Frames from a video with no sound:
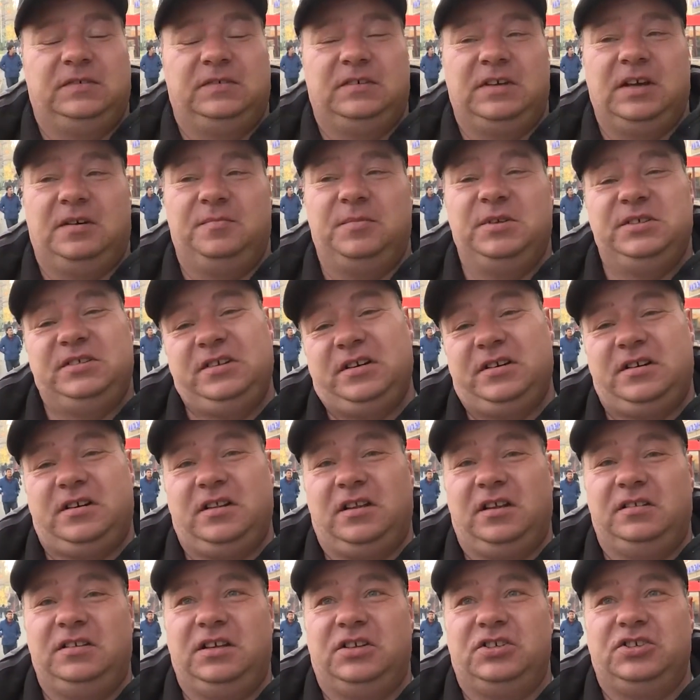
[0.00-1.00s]
как бы
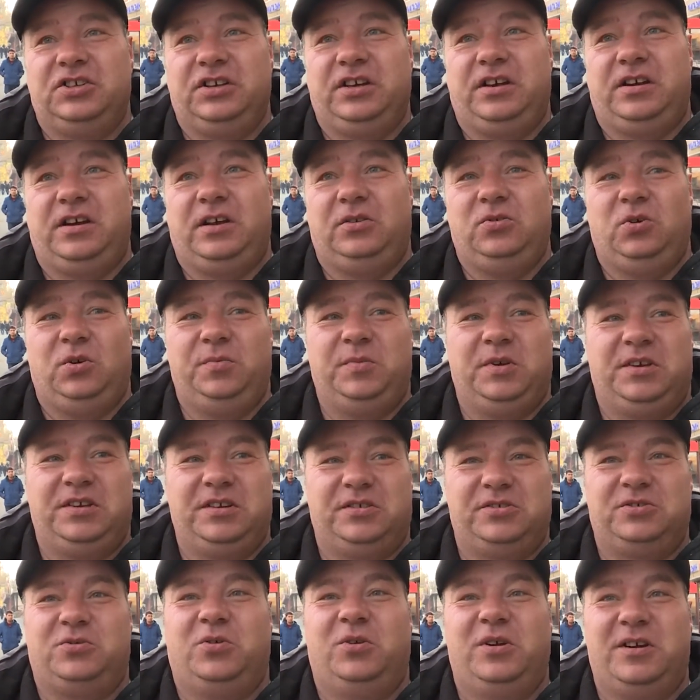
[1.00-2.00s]
зеркало нашей экономики.
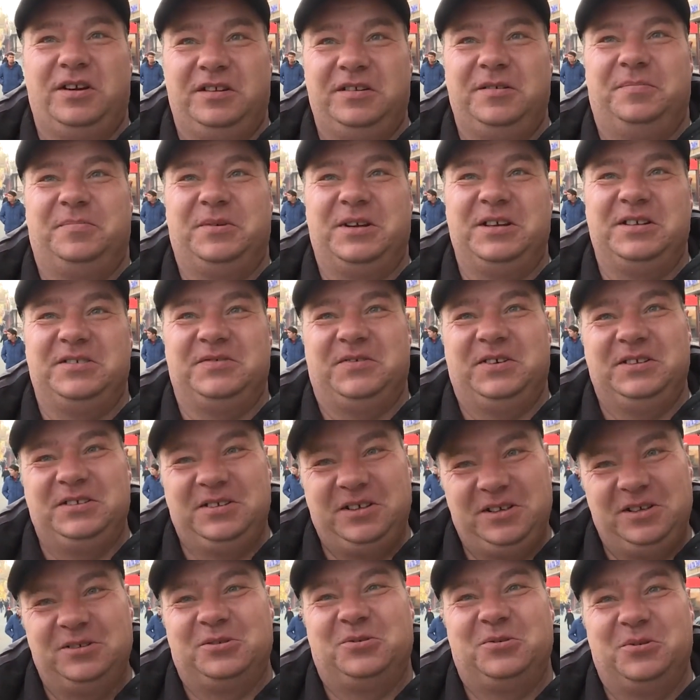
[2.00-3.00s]
Сколько нам
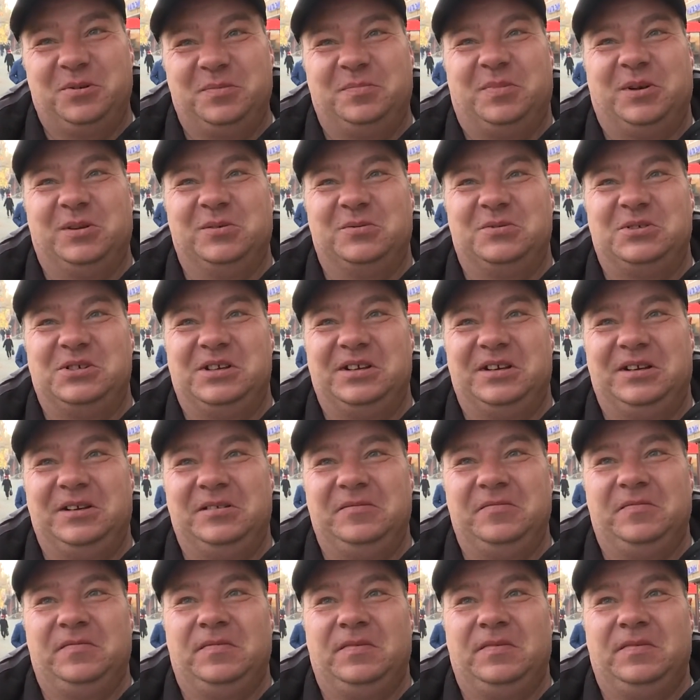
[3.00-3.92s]
производили, то и получили.